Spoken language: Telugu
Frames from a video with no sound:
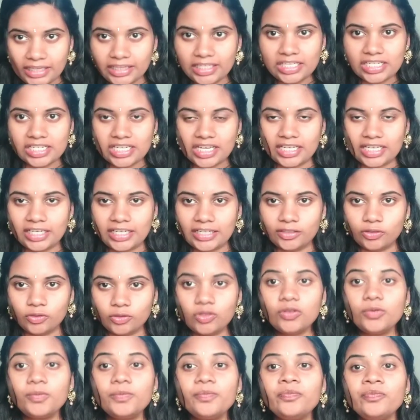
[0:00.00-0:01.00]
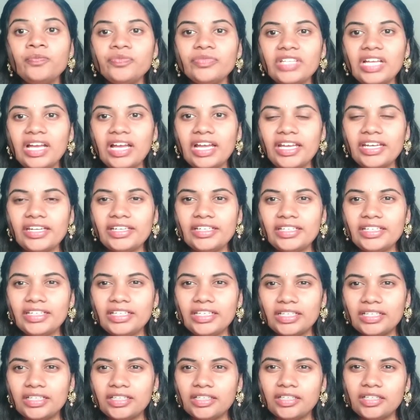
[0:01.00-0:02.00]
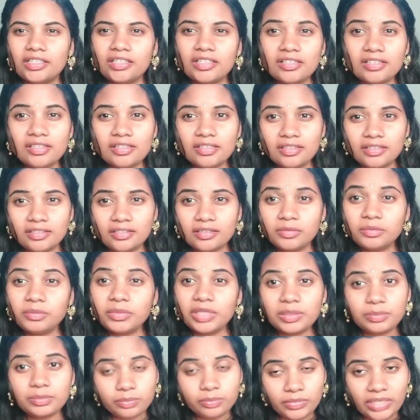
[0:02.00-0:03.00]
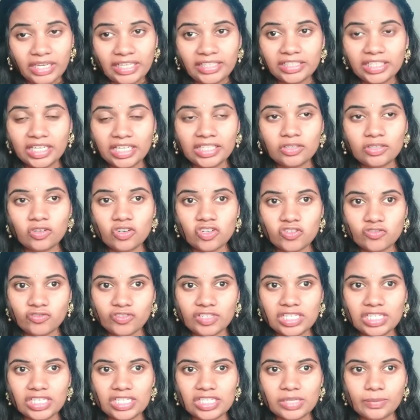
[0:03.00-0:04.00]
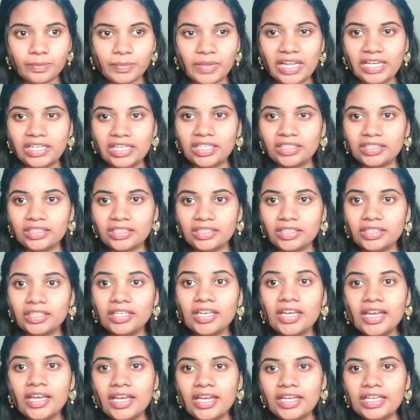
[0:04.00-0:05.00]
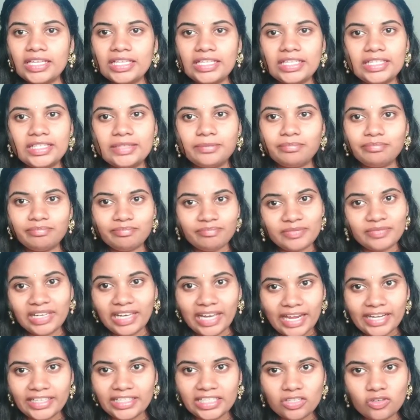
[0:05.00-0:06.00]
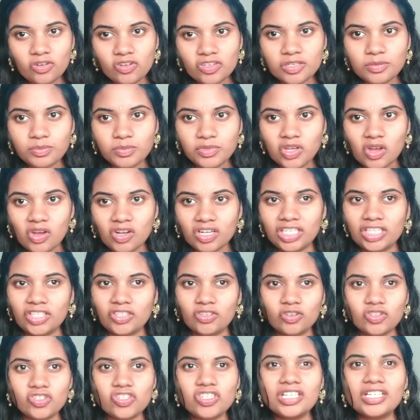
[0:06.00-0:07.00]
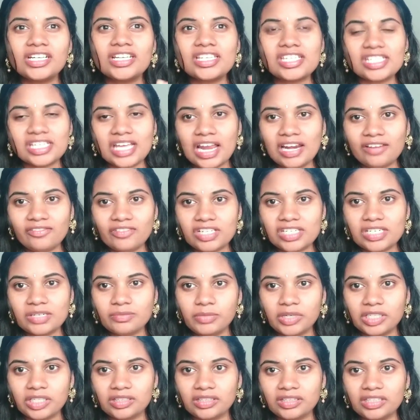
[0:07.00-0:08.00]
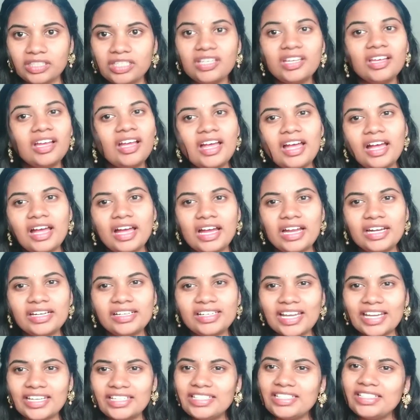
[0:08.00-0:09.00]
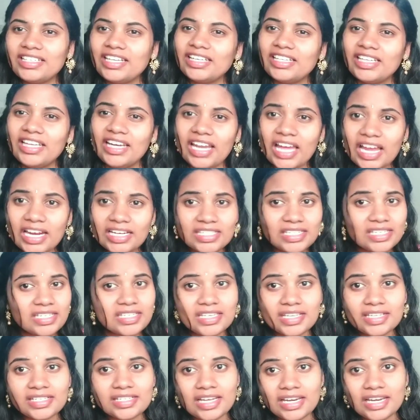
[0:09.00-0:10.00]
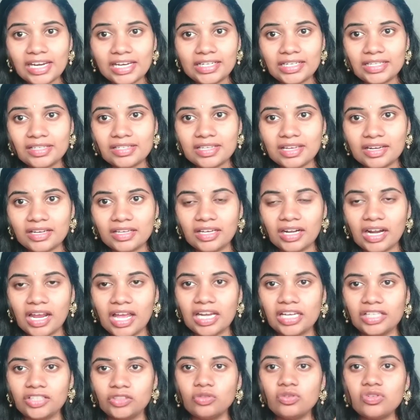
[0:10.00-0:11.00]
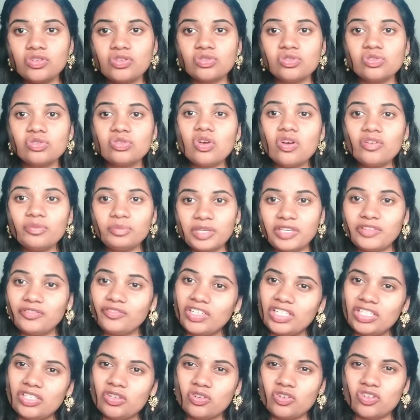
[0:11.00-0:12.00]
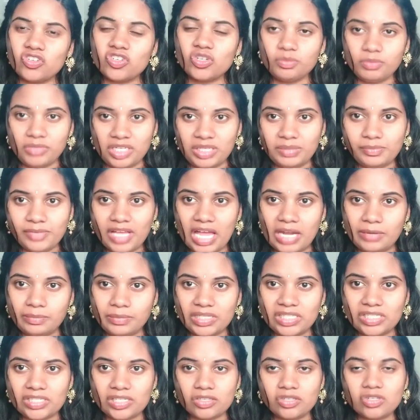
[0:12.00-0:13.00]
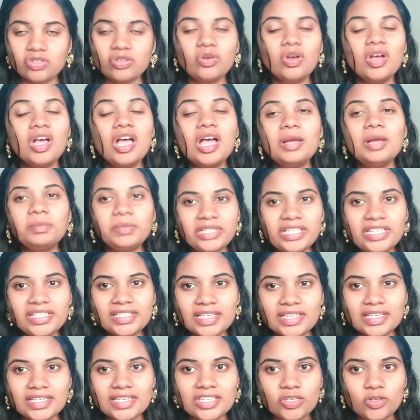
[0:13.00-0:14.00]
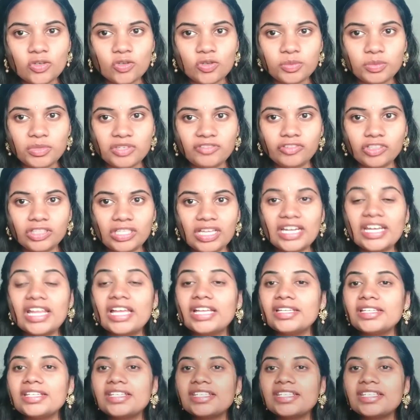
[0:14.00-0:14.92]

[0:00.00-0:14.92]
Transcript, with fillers: ఏది చేయలేదు అండ్ మీకు మెయిన్గా ఇంకో విషయం చెప్పాలి అది ఈ లైటింగ్ కోసం సారీ ఈరోజు ఇక్కడ చాలా వర్షం పడుతుంది అండ్ లైటింగ్ నేను ఎలా అడ్జస్ట్ చేసినా లైటింగ్స్ అంత రాలేదు సో మీకు వీడియో కొంచెం డిమ్గా అనిపించవచ్చు ప్లీజ్ ఎక్స్క్యూజ్ మీ ఫర్ దాట్ అండ్